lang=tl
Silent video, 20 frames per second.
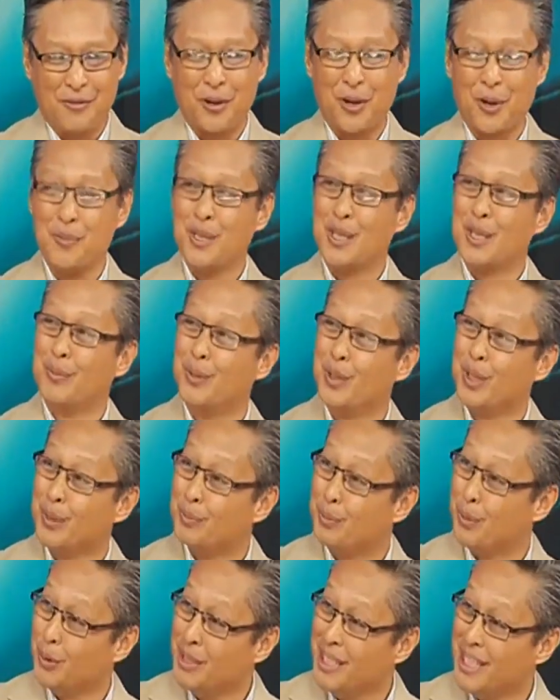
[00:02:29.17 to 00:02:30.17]
a formidable
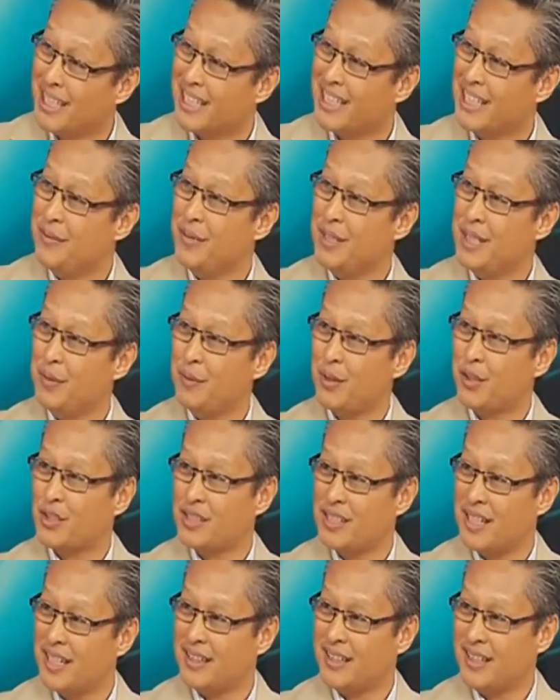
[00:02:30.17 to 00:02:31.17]
opponent, even if
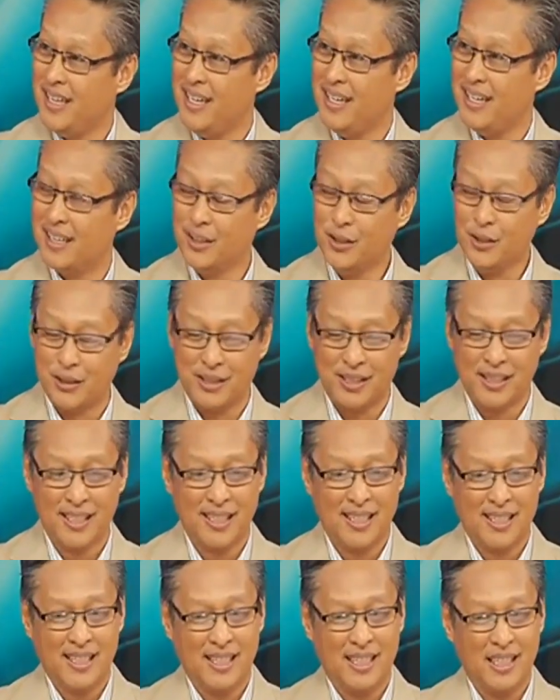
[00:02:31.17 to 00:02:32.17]
it's not a, ano,
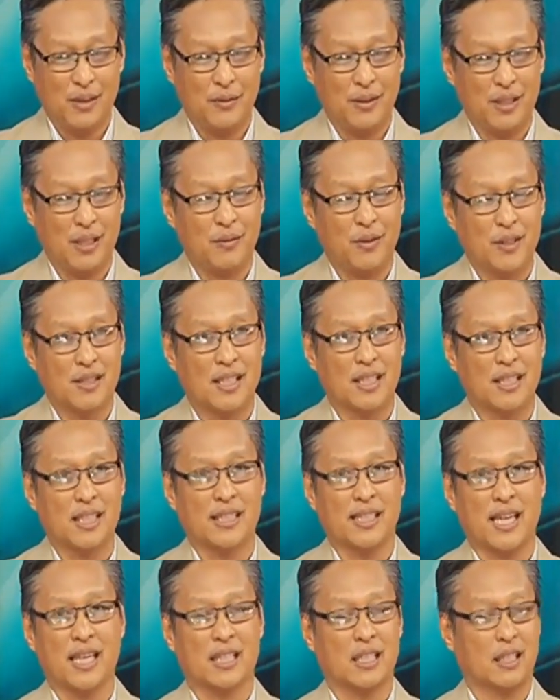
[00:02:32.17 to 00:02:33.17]
even if it's not
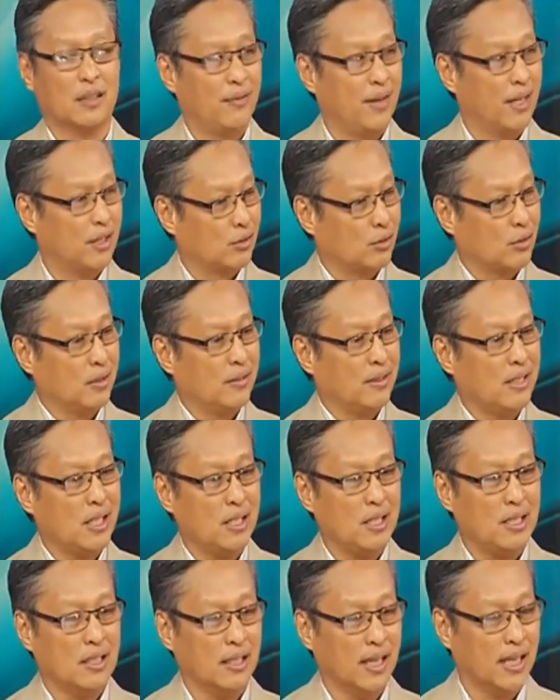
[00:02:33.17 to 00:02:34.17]
a title fight. So
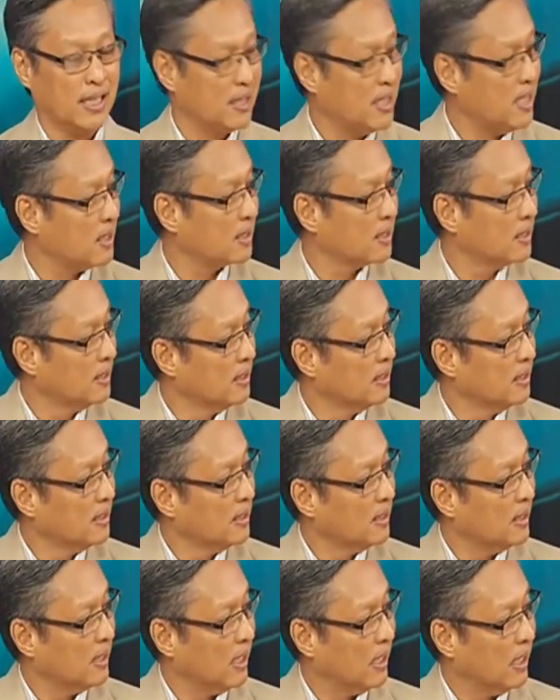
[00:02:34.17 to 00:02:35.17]
really, I think,
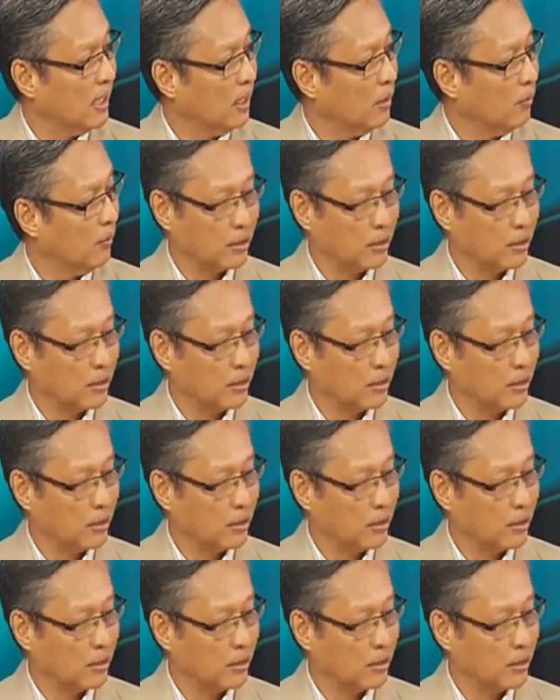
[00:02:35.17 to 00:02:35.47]
uh,